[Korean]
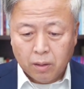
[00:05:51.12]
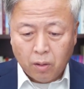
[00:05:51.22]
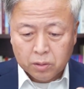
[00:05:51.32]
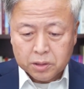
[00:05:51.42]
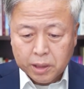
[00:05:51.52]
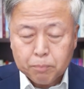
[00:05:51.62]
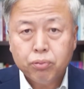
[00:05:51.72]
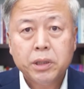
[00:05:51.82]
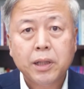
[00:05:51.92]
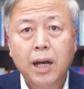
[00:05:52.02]
어느새
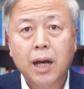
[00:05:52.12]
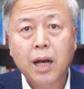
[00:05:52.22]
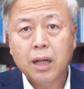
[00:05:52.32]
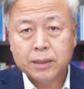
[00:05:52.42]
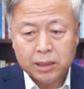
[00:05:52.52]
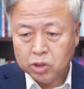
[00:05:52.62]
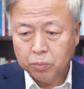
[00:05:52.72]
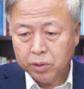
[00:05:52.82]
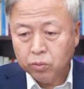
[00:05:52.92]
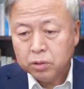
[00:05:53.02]
풀이 다
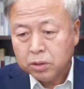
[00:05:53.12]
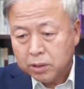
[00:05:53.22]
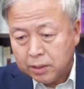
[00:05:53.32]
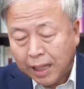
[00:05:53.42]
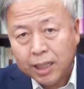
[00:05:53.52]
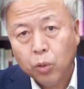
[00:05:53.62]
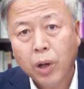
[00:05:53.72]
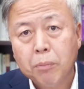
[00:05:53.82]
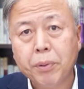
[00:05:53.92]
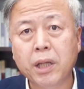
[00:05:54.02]
사라져버리고 땅이
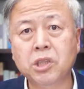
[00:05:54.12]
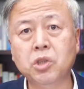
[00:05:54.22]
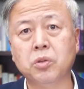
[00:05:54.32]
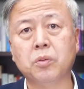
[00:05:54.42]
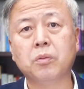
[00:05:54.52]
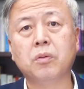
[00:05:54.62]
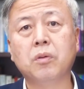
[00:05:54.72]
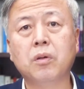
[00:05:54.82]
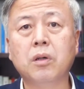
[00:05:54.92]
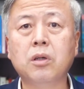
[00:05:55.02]
황폐해지죠.
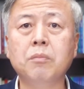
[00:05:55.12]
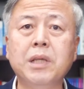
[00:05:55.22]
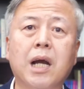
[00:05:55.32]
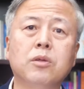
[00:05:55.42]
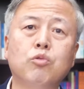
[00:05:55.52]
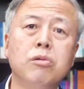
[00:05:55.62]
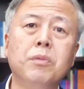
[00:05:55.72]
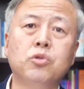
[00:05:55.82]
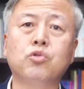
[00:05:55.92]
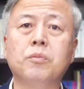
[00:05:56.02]
그럼 양은
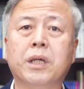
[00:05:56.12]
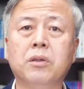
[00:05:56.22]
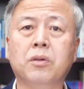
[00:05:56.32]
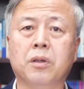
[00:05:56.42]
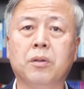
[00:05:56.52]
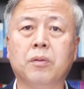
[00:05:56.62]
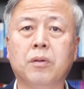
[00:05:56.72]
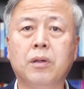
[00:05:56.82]
굶어 죽고 마는 거예요.